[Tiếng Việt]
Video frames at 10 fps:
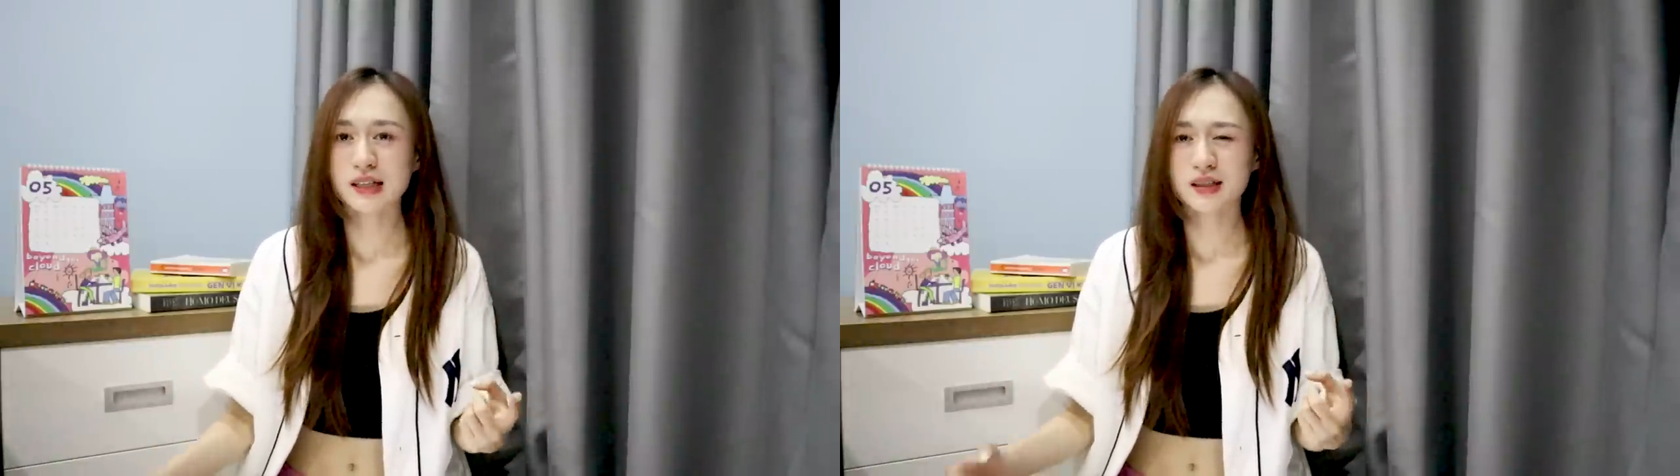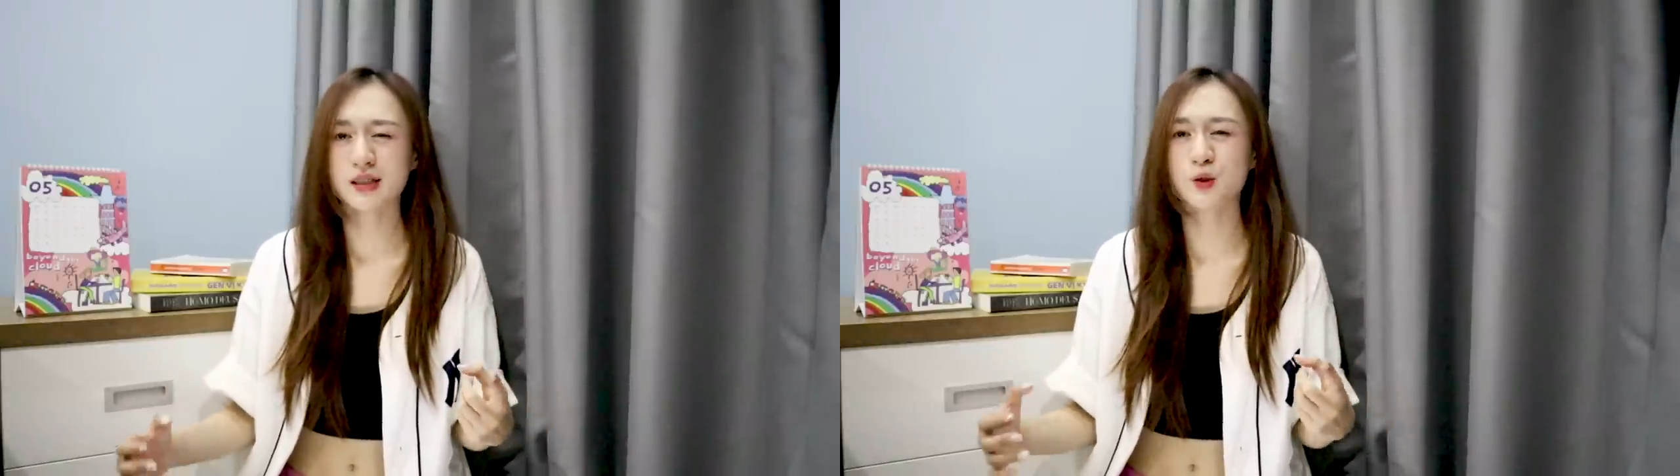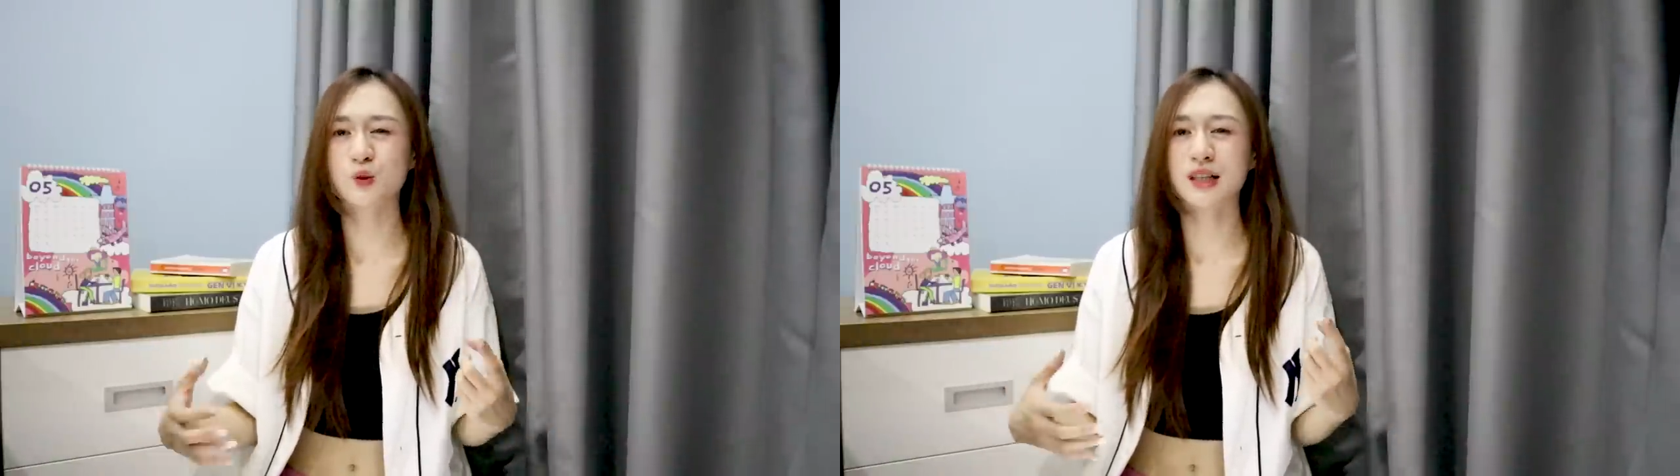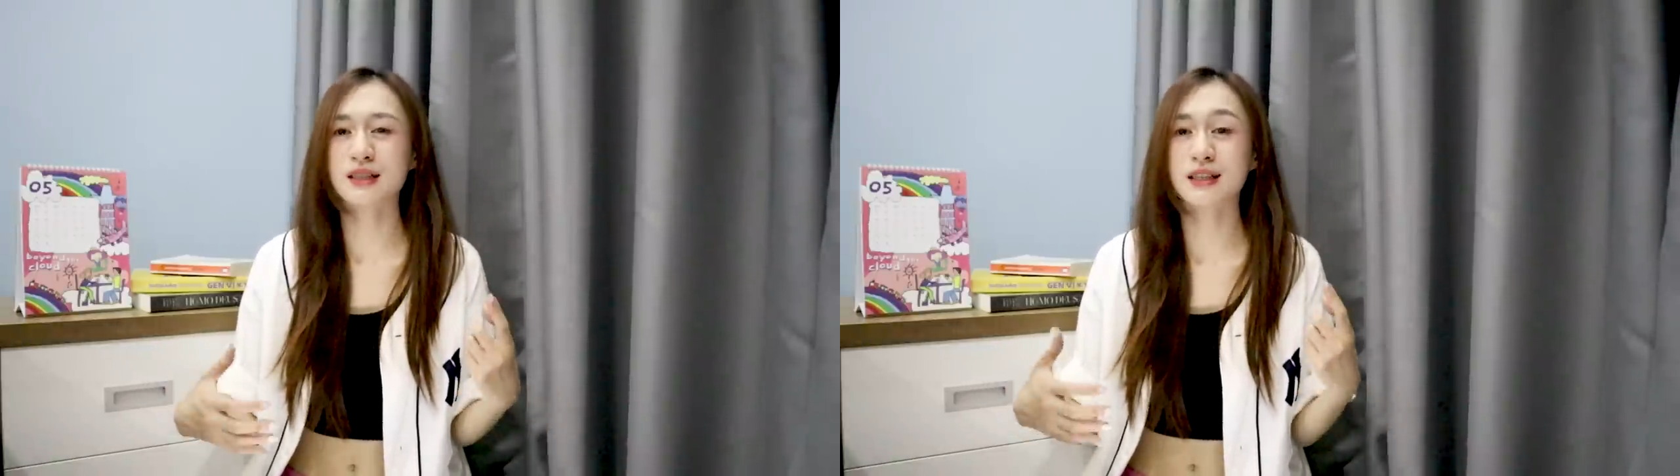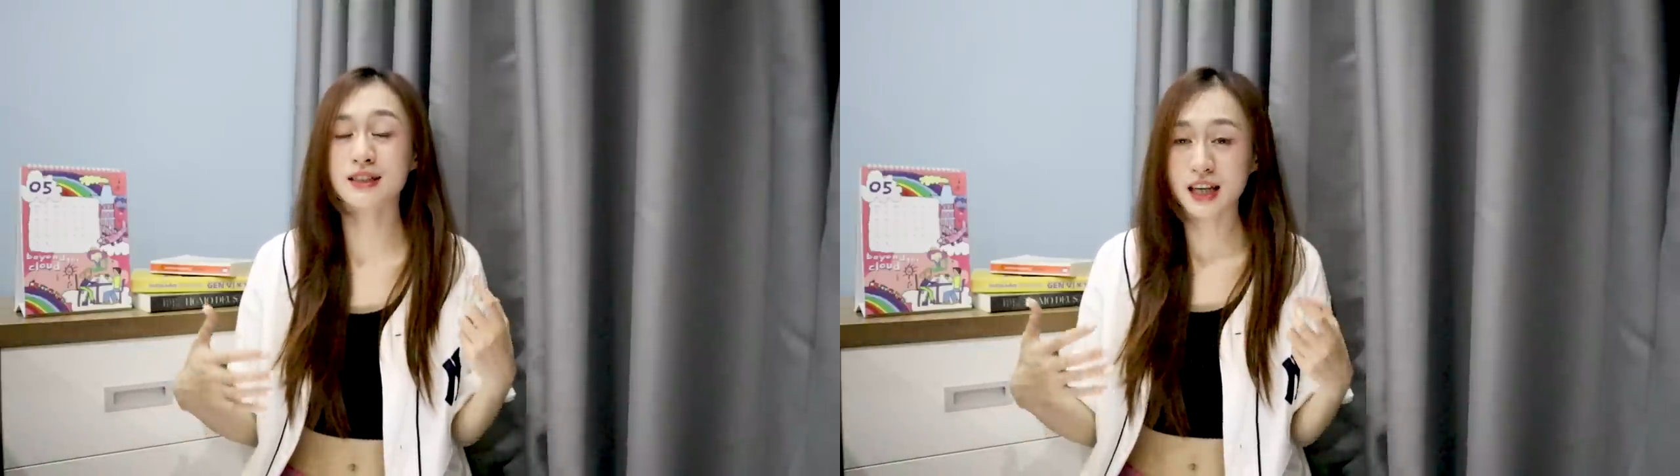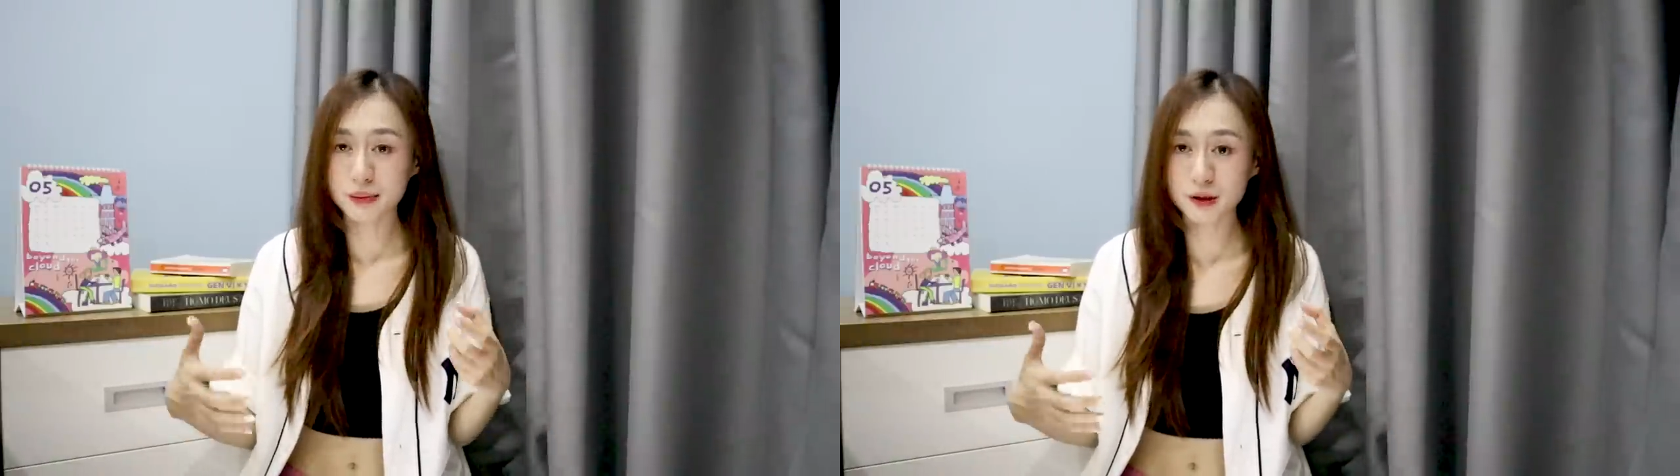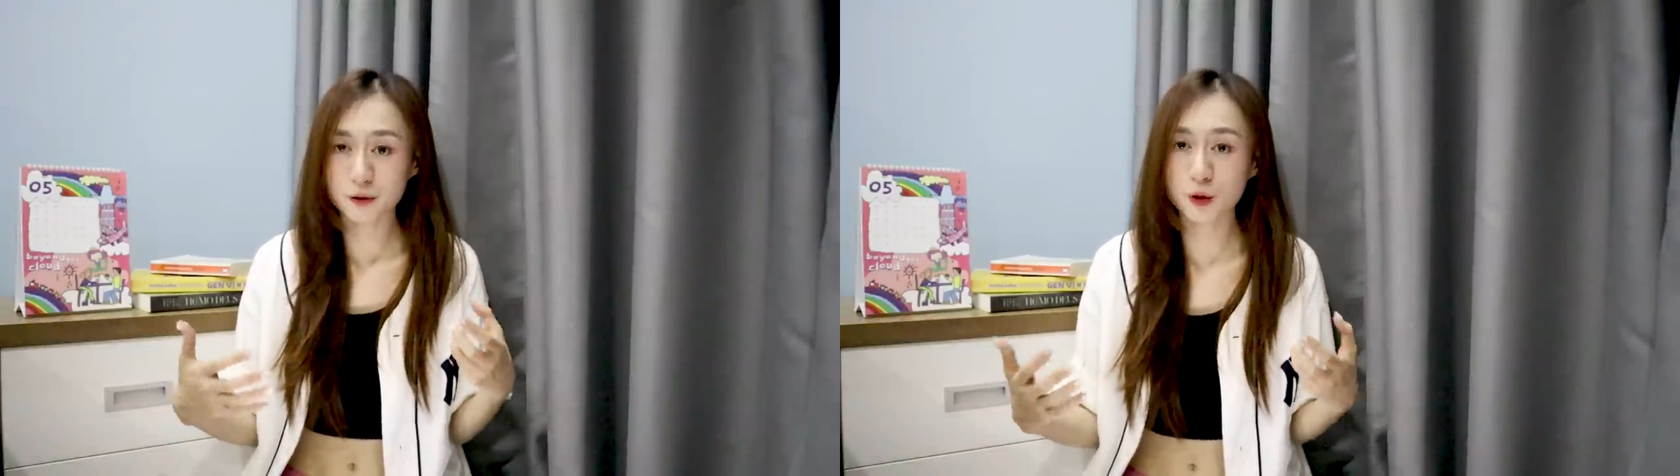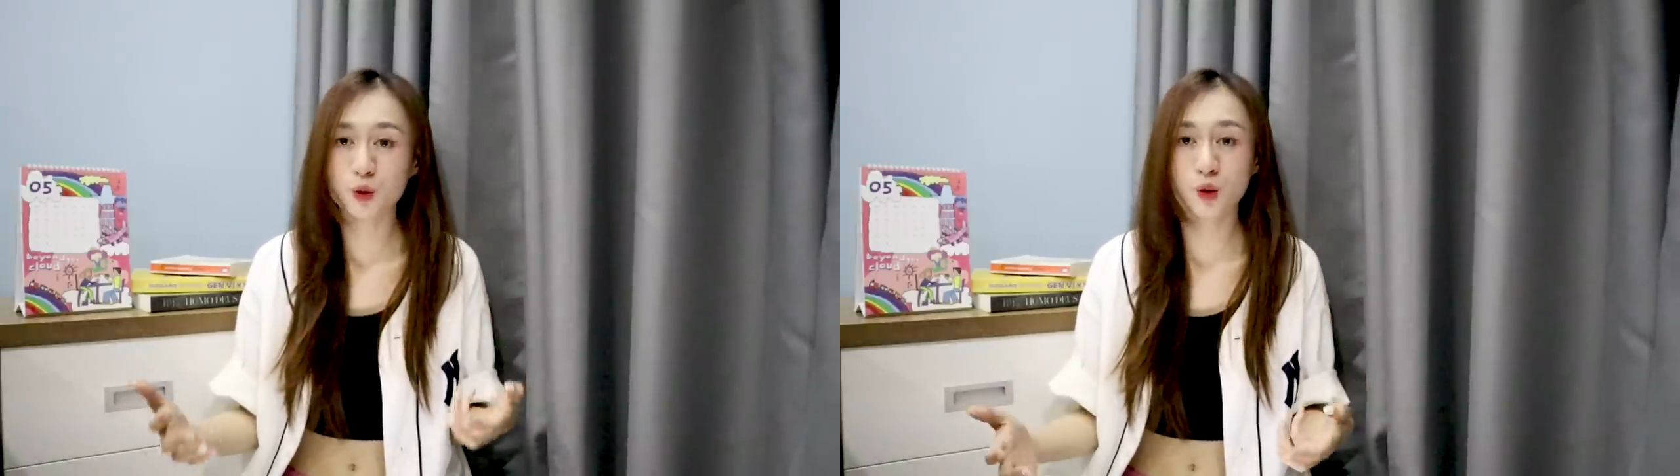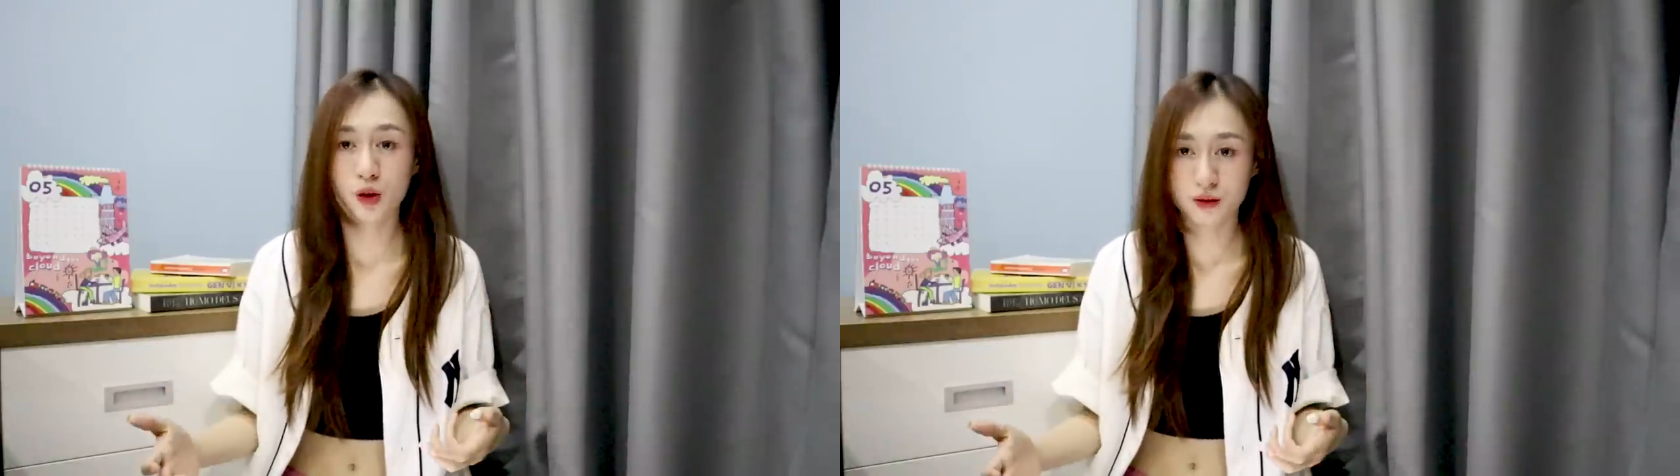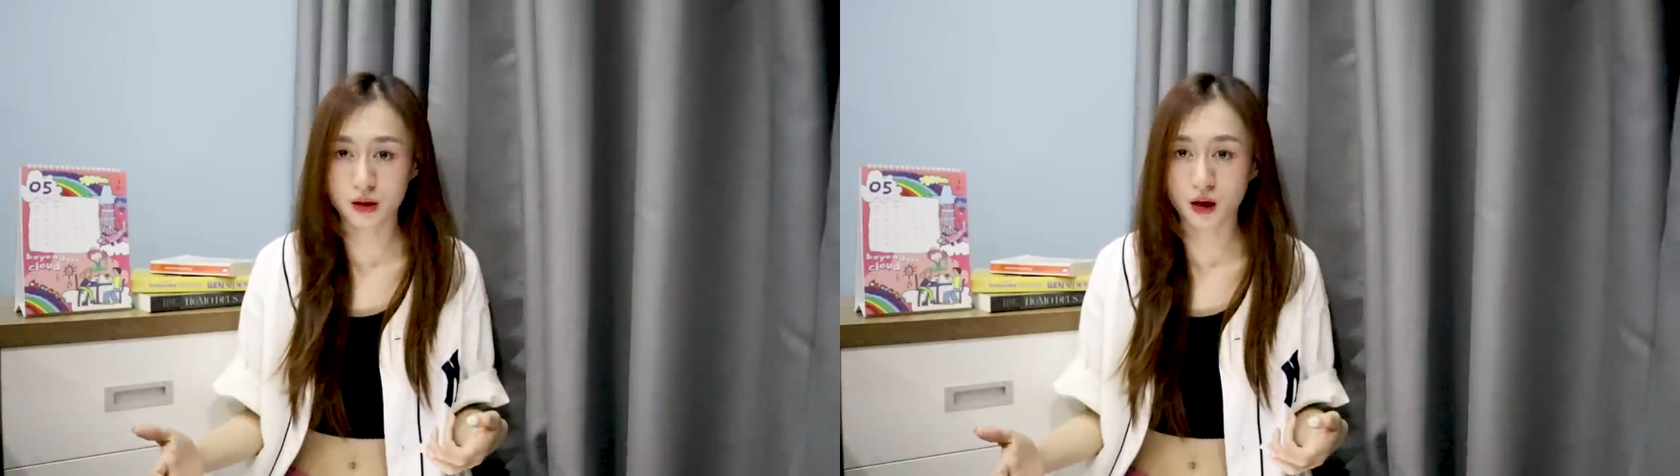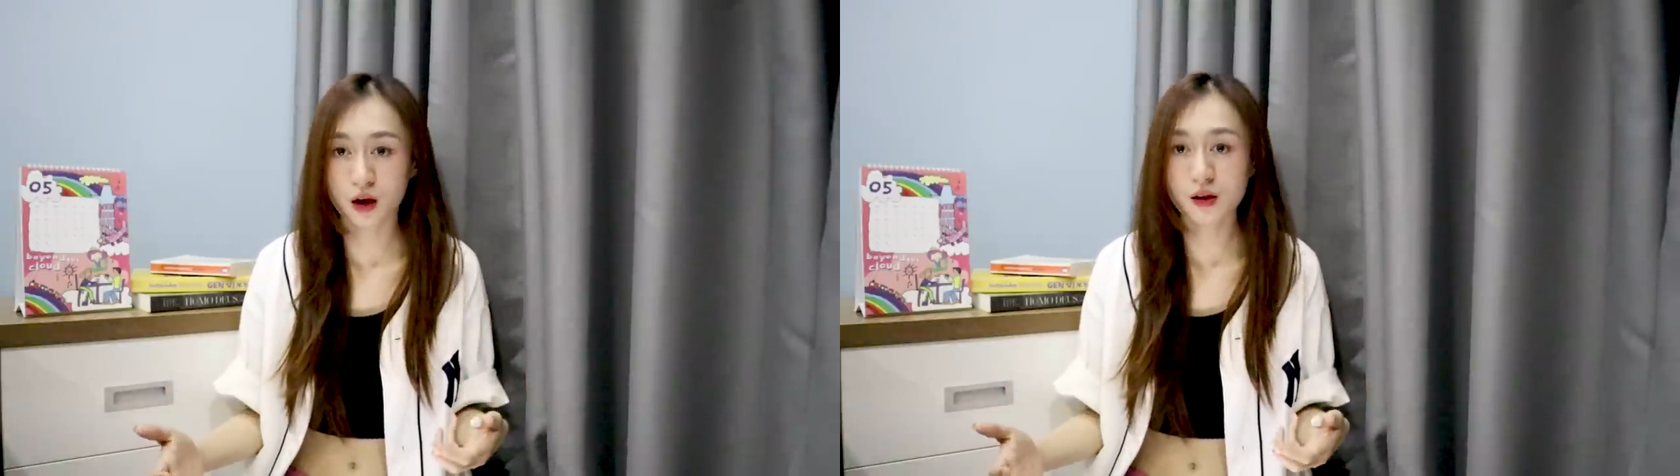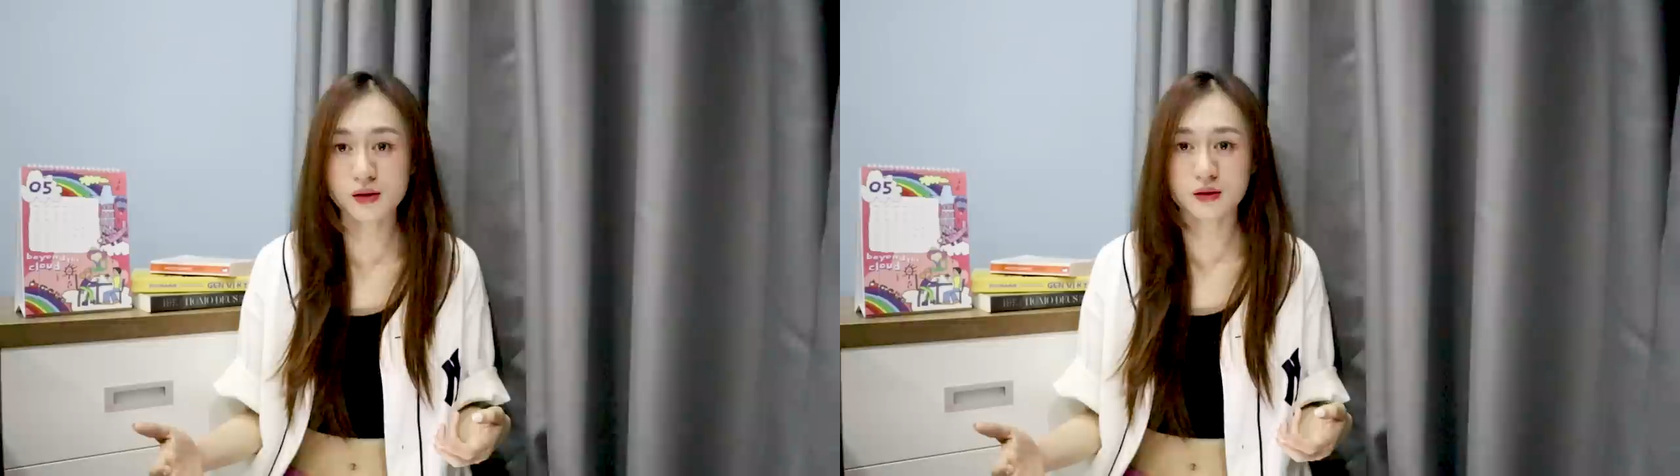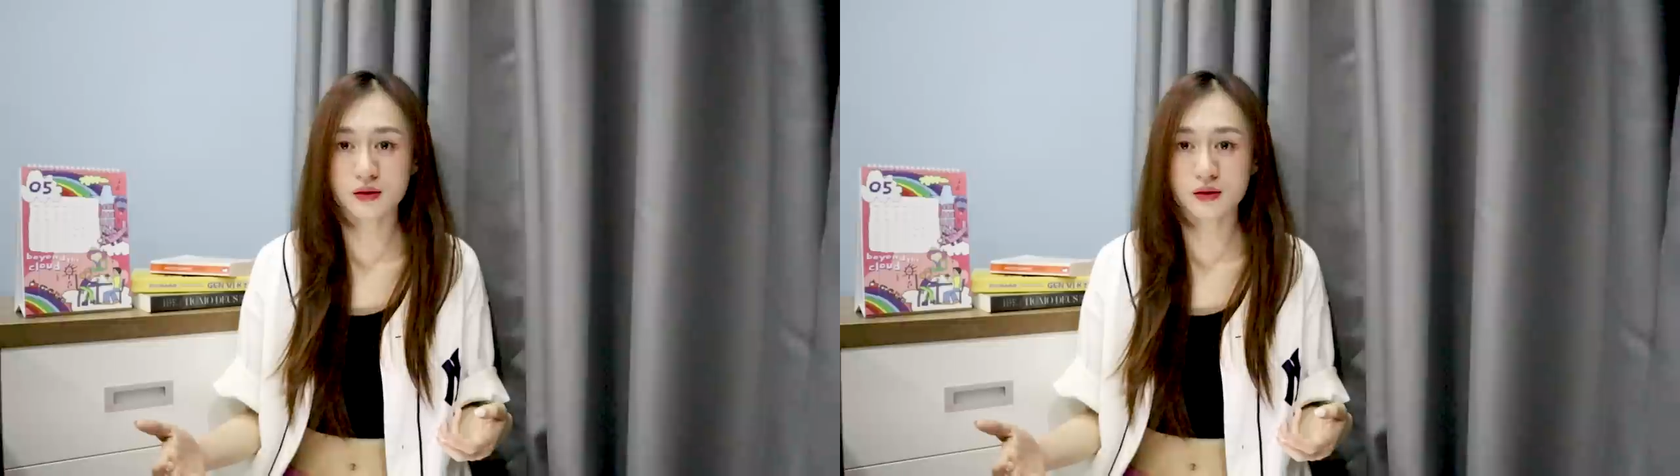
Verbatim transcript: thì chúng ta sẽ dễ bị phụ thuộc vào nó